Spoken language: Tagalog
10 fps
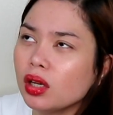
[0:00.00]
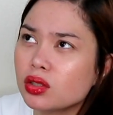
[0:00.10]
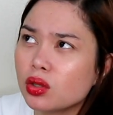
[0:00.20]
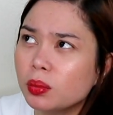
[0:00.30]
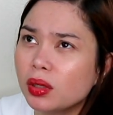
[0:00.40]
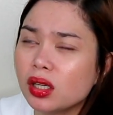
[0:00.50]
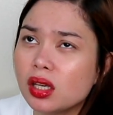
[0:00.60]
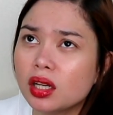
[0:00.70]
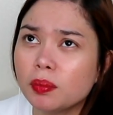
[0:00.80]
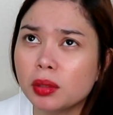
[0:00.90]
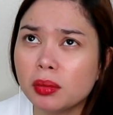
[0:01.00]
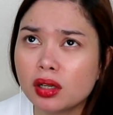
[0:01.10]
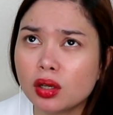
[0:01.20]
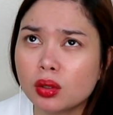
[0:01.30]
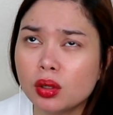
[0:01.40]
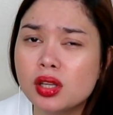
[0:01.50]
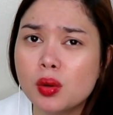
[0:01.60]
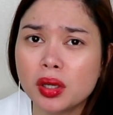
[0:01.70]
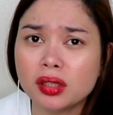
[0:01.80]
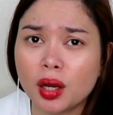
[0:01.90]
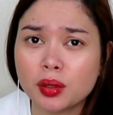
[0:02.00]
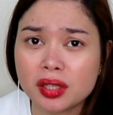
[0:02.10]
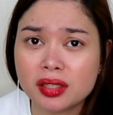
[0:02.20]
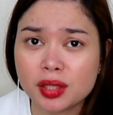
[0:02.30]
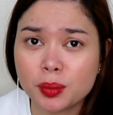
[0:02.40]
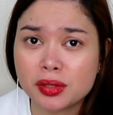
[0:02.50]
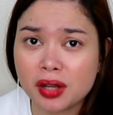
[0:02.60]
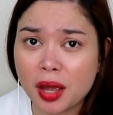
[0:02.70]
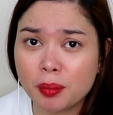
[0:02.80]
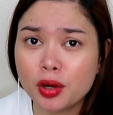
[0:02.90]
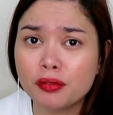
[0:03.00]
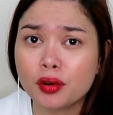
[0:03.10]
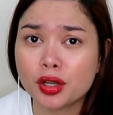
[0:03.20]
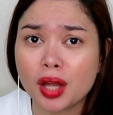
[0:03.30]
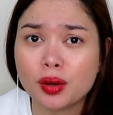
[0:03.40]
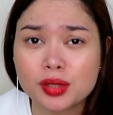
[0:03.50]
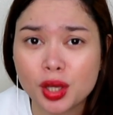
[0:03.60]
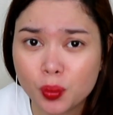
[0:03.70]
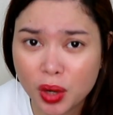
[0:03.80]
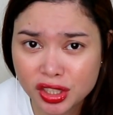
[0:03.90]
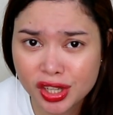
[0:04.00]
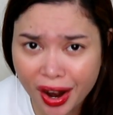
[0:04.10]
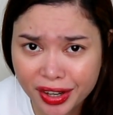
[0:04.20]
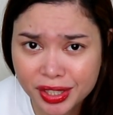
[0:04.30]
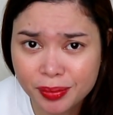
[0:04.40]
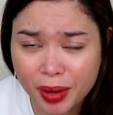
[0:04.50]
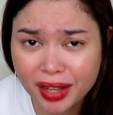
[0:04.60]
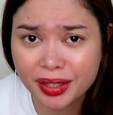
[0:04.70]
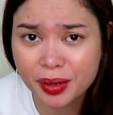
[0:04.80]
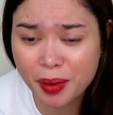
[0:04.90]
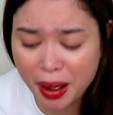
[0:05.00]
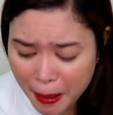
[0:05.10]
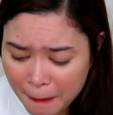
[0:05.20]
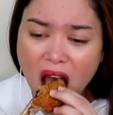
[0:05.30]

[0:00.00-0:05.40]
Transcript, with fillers: nga, sobrang hirap na magkaroon ng 1,000 subscriber, 4,000 watch hours pa, ba? Diba?